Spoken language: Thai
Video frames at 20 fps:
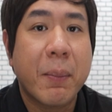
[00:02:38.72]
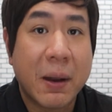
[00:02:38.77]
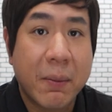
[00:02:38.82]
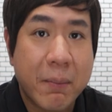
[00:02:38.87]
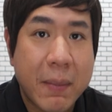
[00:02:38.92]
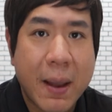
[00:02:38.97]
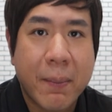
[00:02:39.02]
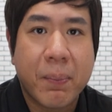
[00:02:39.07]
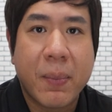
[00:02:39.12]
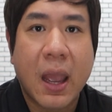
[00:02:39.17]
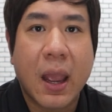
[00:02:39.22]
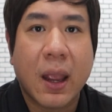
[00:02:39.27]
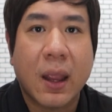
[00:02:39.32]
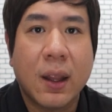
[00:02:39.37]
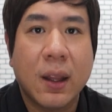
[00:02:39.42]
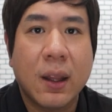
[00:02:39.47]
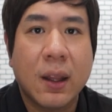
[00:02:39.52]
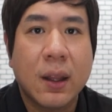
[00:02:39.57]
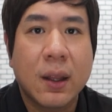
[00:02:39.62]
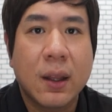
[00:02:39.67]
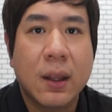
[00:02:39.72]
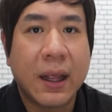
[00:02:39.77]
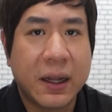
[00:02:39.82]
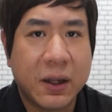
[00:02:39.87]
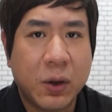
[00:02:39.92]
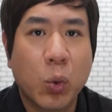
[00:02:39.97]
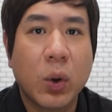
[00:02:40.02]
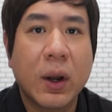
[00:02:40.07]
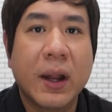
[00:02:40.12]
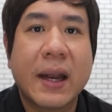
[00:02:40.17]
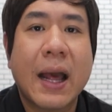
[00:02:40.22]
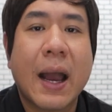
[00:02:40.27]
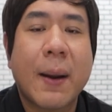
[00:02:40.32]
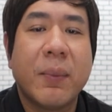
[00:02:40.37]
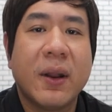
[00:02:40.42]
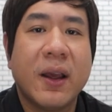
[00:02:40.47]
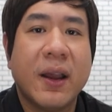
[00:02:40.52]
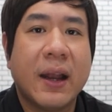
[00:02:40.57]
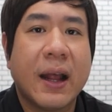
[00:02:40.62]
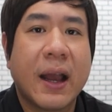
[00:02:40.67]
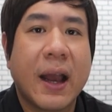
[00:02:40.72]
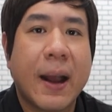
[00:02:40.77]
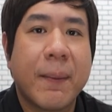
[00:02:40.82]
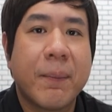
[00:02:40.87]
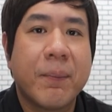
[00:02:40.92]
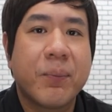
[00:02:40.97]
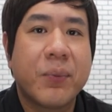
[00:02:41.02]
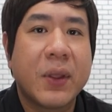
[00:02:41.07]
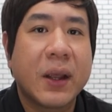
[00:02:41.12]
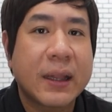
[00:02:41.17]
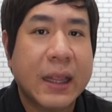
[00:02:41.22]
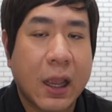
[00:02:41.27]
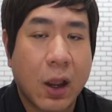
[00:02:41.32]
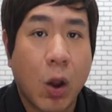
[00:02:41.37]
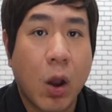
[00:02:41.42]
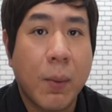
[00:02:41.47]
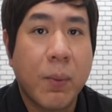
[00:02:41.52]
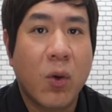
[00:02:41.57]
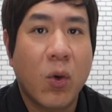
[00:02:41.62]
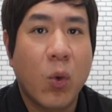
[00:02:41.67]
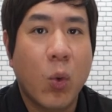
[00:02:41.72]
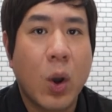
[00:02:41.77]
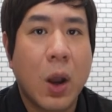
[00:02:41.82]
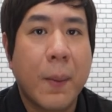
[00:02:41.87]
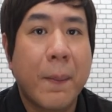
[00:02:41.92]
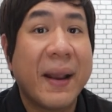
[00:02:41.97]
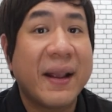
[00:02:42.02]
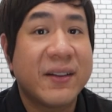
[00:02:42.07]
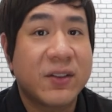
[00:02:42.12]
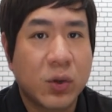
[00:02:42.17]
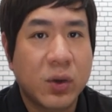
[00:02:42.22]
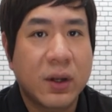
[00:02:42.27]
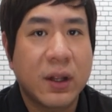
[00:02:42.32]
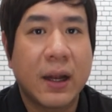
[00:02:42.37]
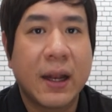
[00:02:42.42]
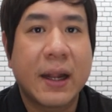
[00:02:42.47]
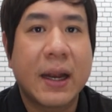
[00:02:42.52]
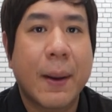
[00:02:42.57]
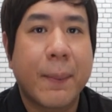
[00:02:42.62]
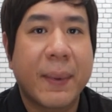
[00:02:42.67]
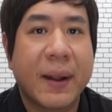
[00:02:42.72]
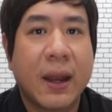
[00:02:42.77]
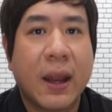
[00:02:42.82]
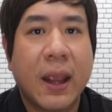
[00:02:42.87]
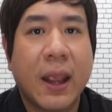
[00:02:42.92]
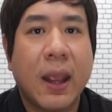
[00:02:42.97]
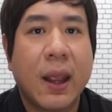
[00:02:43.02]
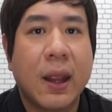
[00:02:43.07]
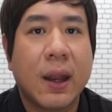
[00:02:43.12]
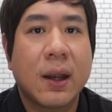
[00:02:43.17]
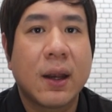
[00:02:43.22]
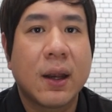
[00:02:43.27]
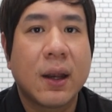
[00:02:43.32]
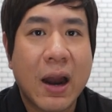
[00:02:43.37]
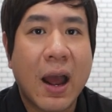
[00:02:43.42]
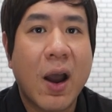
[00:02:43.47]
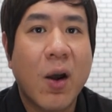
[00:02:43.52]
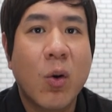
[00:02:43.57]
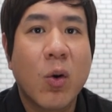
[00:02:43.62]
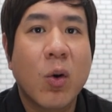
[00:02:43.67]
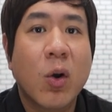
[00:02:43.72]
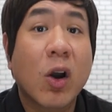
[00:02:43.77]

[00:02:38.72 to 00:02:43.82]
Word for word: งเป็นแบบไหน ในทุกระดับเลยนะครับ ตั้งแต่ครอบครัวไปจนถึงระดับประเทศ เรา